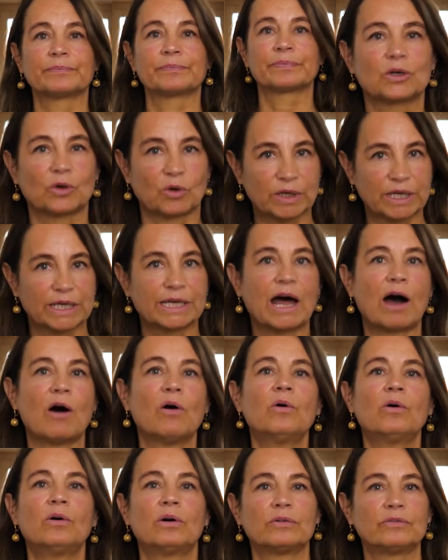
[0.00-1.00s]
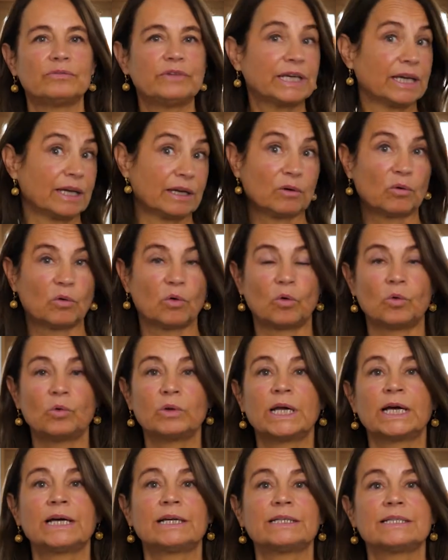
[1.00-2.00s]
Doch genau wie gegen
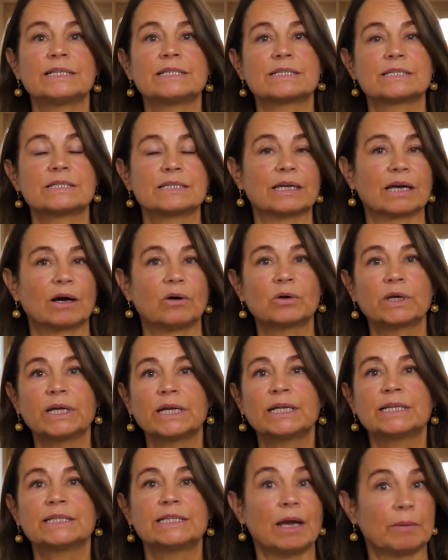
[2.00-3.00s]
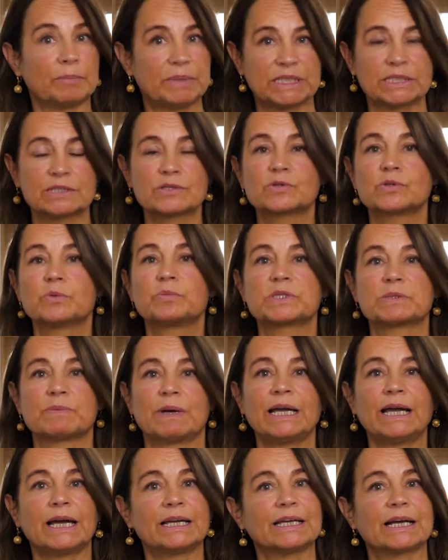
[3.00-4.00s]
Corona ließe sich auch gegen Diabetes Typ
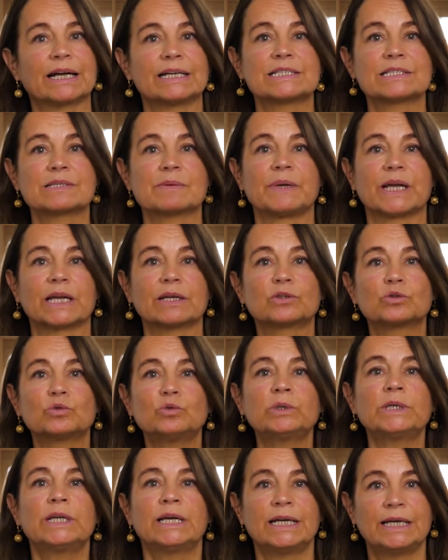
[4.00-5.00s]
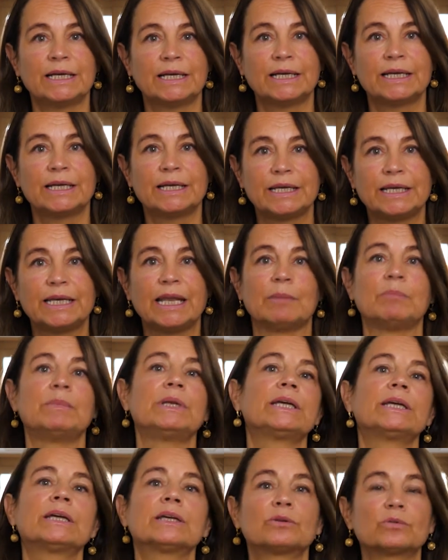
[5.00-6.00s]
2 eine ganze Menge tun,
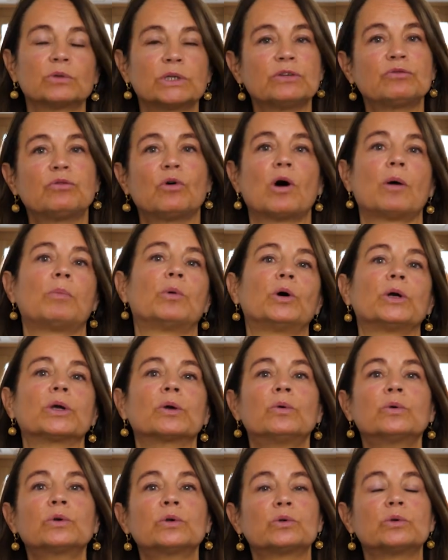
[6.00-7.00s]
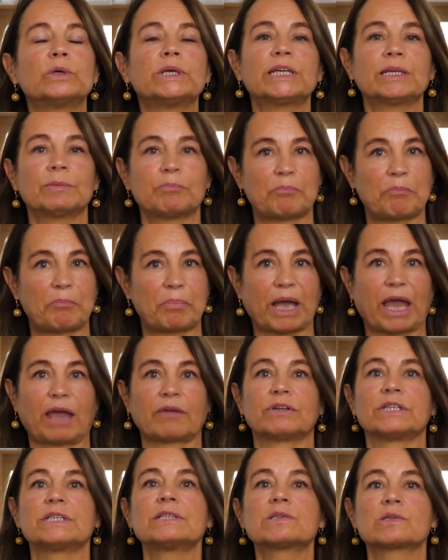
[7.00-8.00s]
nämlich durch Vorbeugung, durch
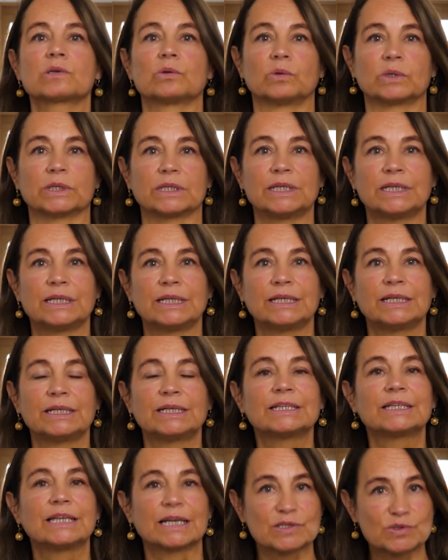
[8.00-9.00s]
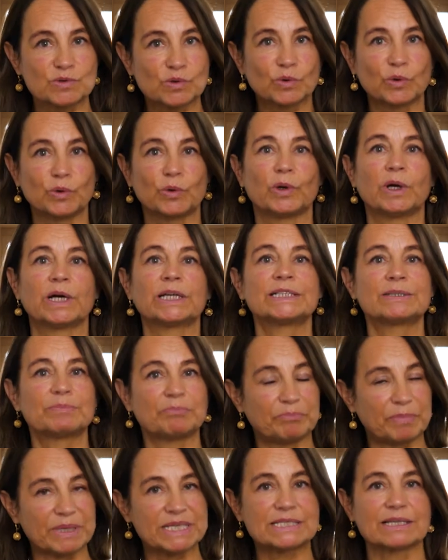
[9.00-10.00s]
Prävention. Dazu gehört
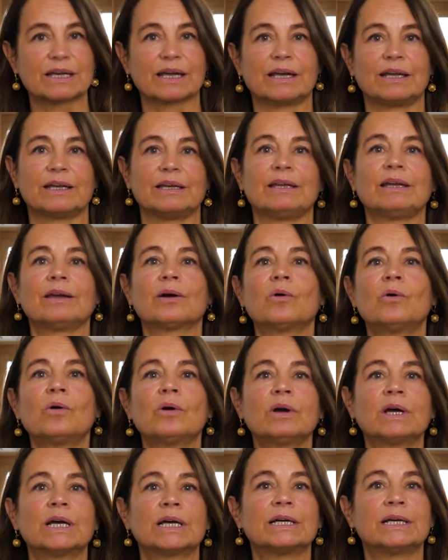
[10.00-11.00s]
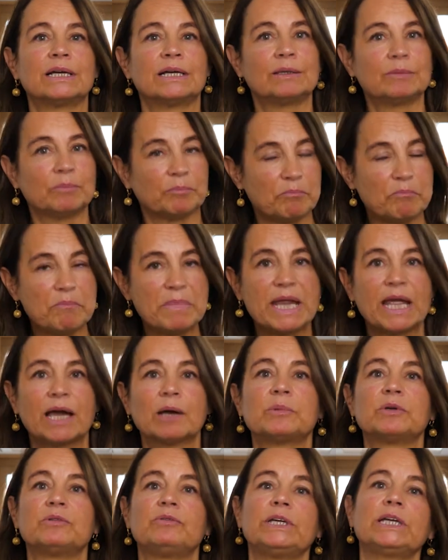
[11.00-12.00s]
bessere Ernährung, mehr
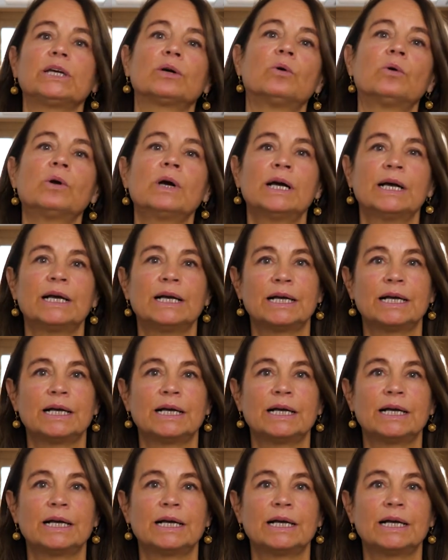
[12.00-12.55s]
Bewegung,